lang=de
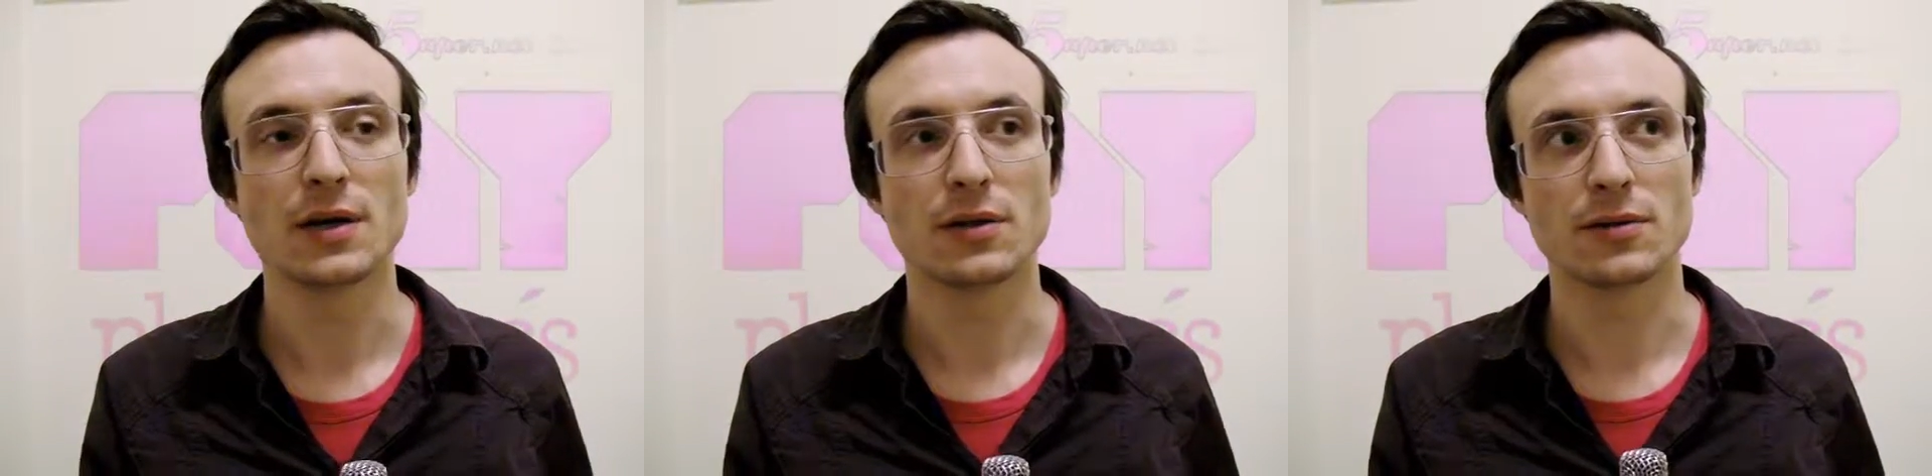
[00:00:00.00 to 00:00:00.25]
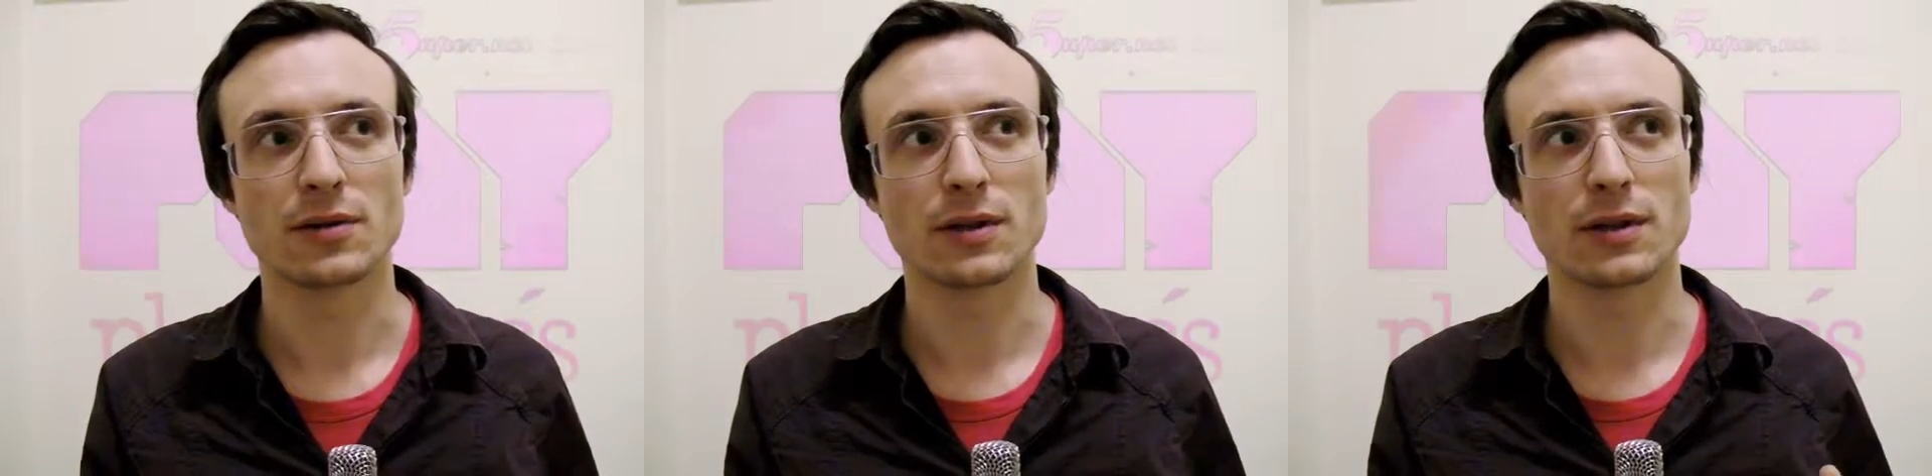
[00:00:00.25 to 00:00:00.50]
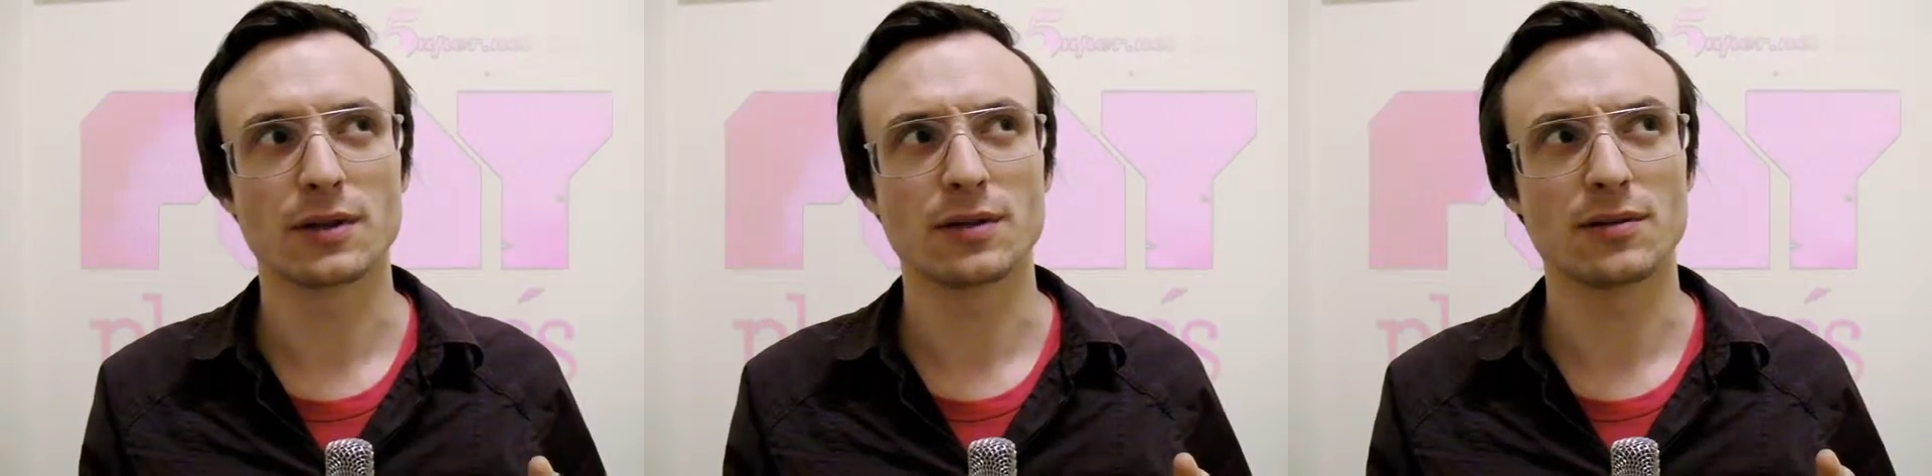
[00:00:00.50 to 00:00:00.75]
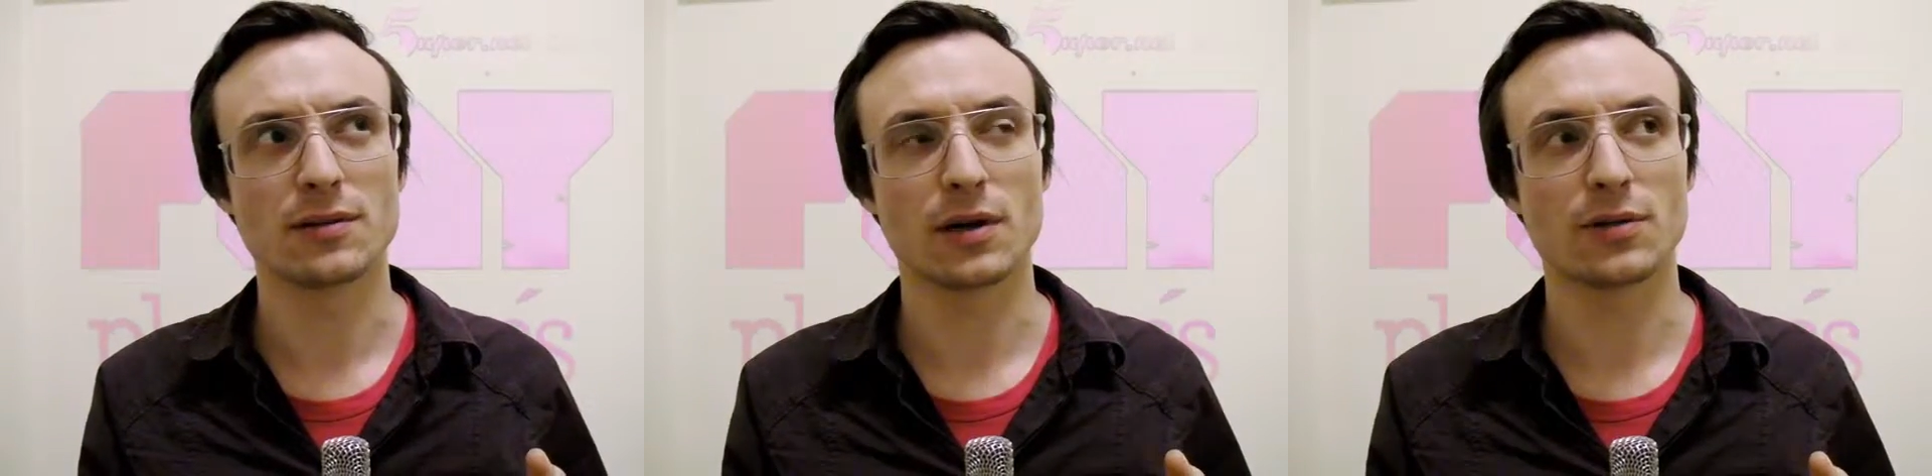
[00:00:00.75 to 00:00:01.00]
Und
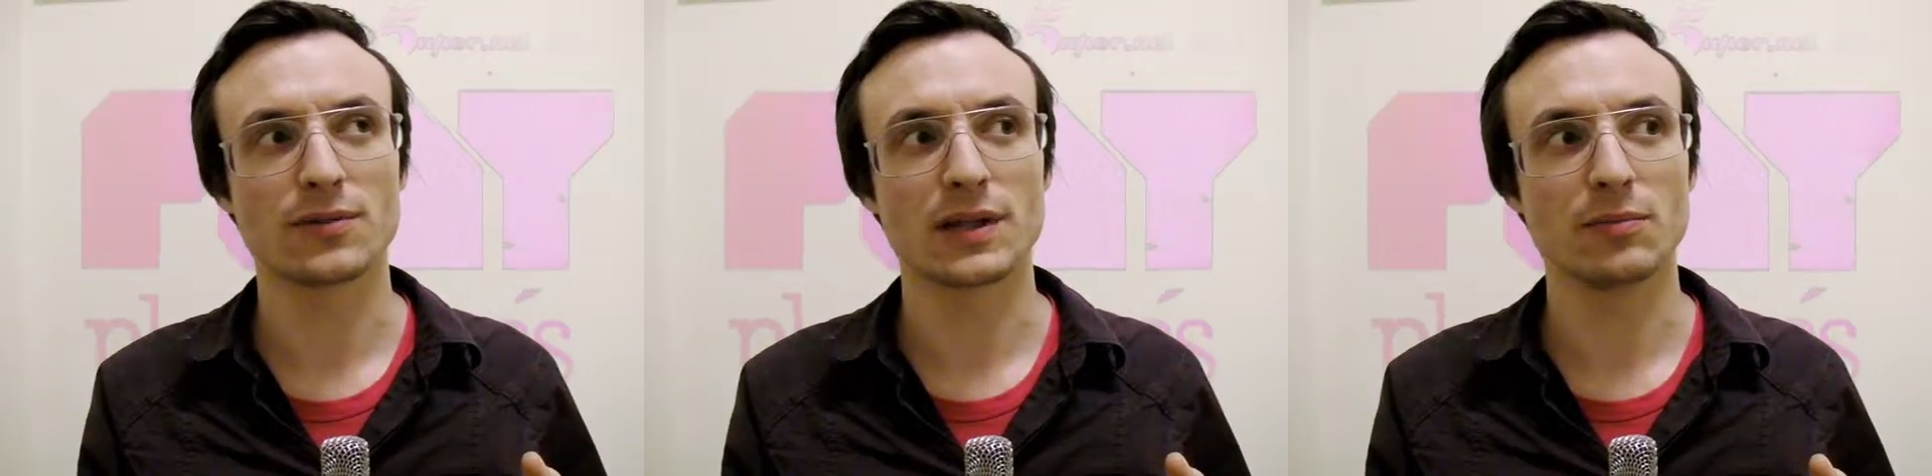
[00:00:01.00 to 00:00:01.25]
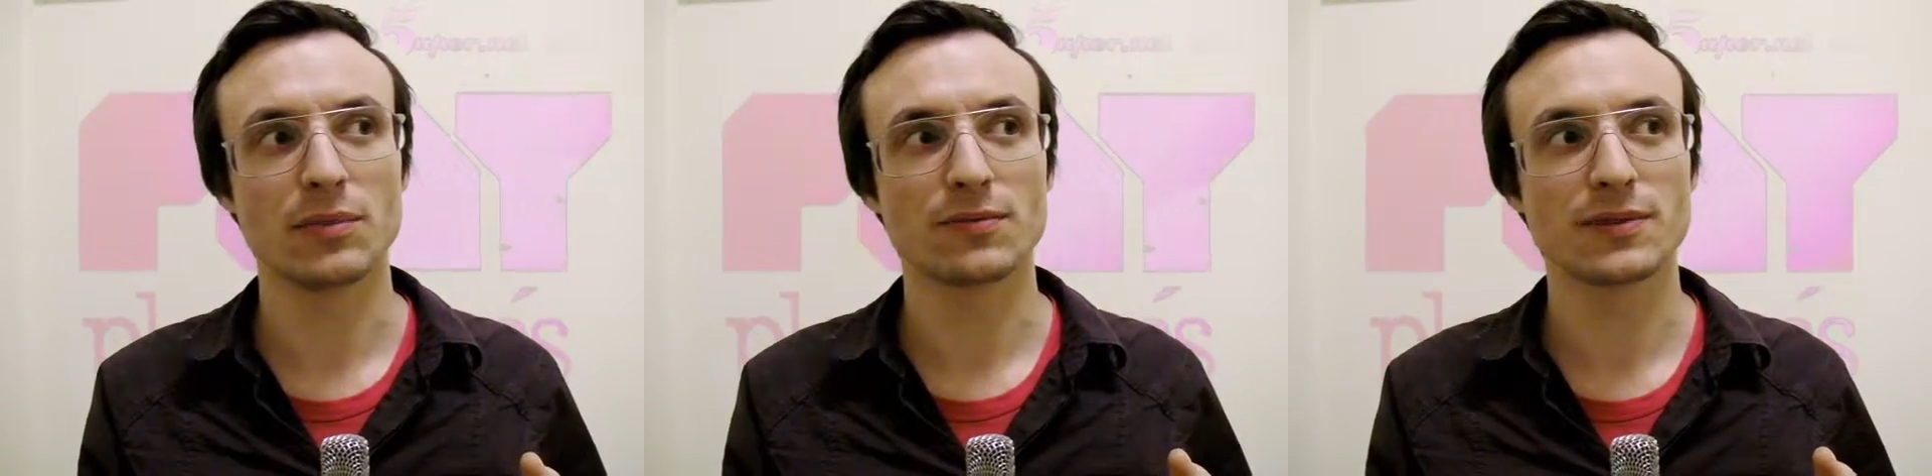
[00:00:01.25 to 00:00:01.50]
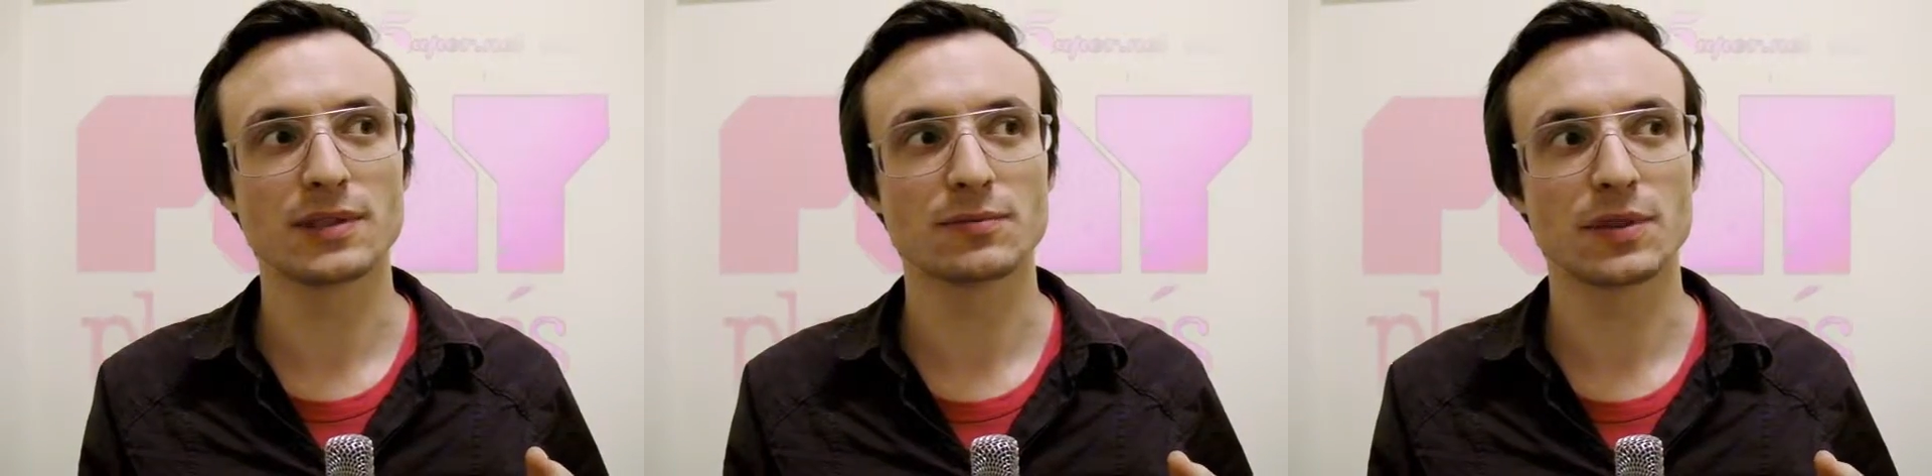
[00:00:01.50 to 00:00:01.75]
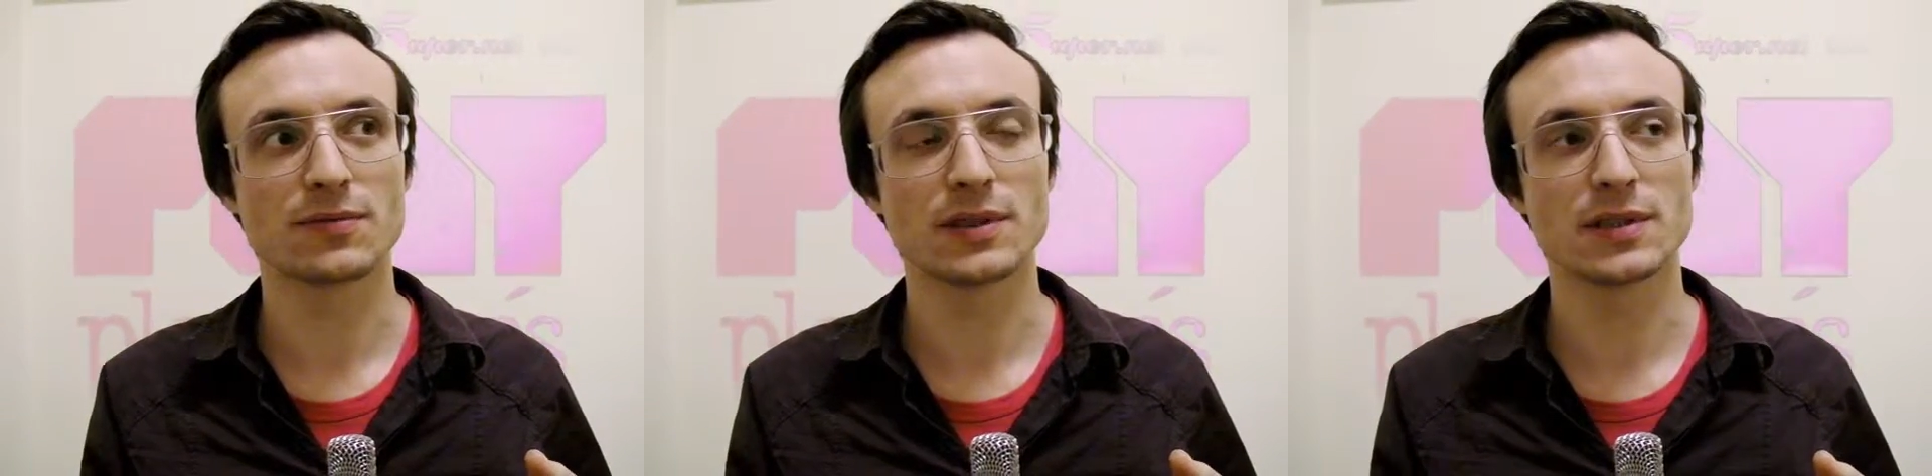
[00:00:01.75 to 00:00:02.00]
äh, auf, dem, auf,
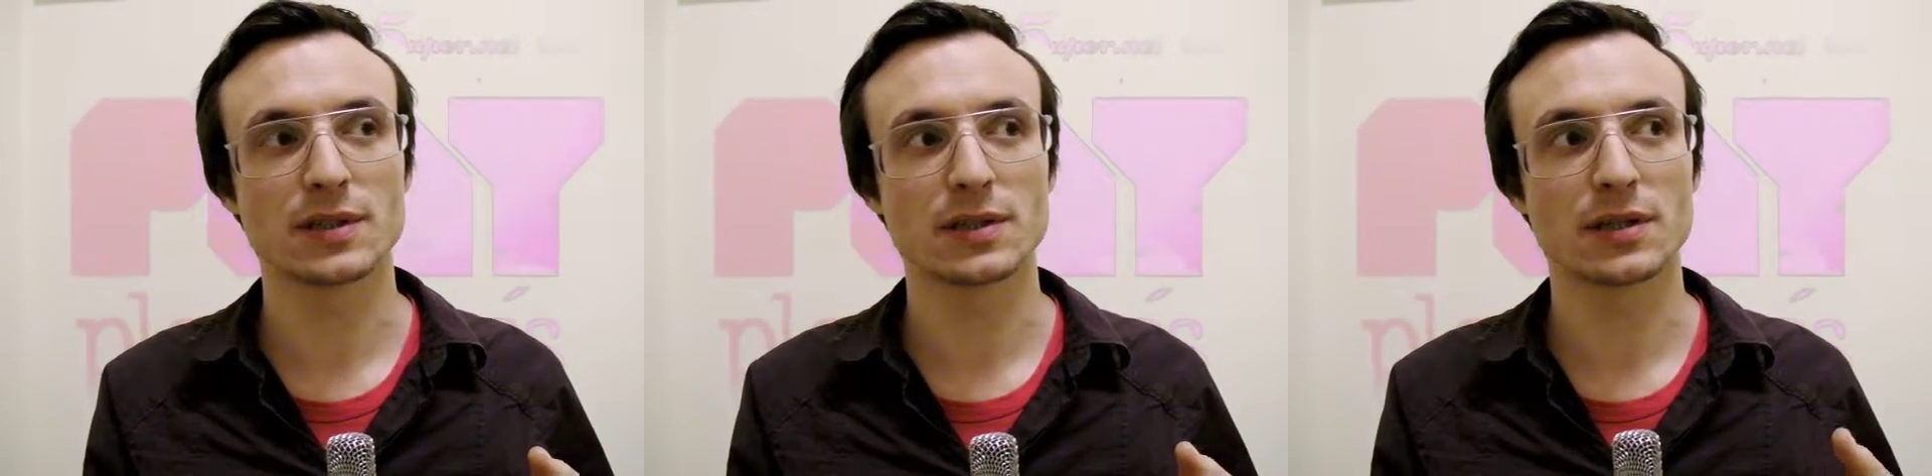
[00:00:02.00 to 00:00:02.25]
diesem, auf, dieser,